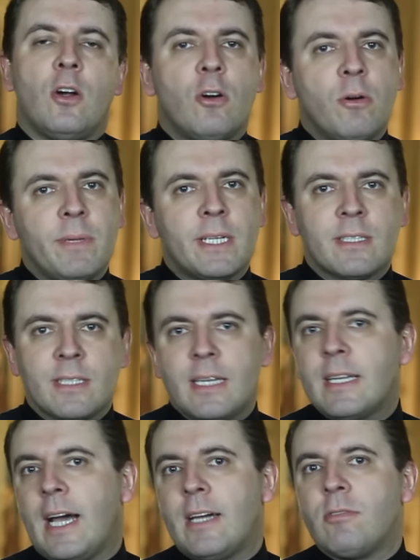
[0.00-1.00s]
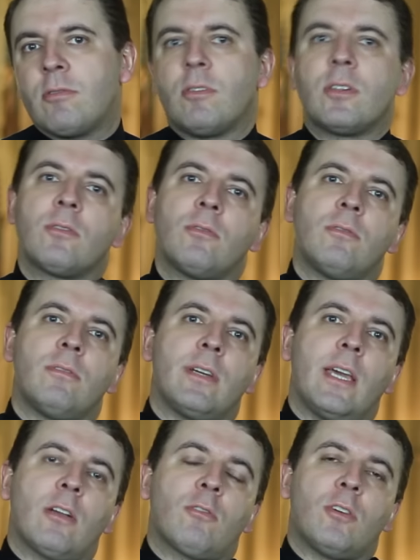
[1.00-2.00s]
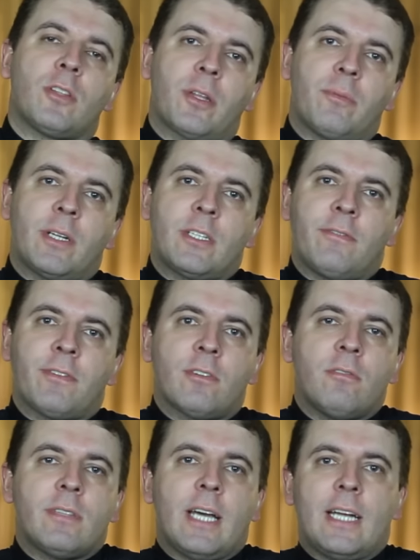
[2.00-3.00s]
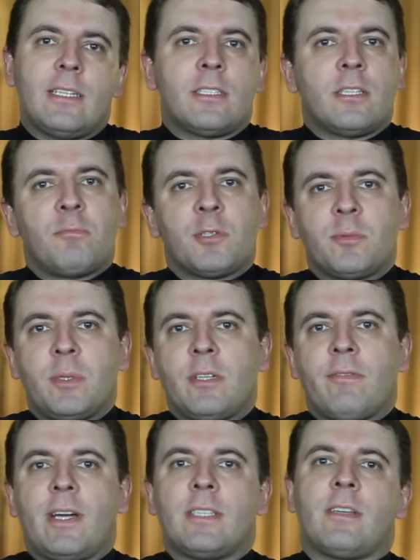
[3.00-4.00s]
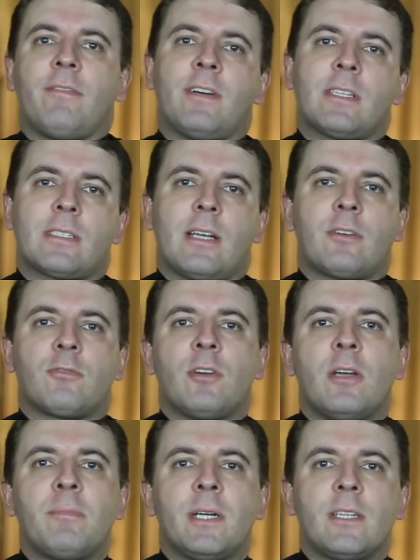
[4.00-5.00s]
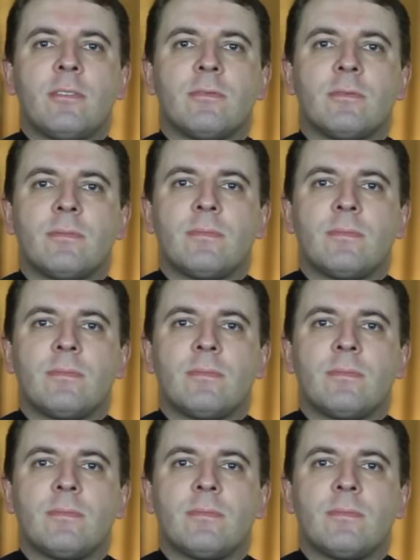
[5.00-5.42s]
O mercenário, quando encontra uma dificuldade, simplesmente vai se afastar do rebanho.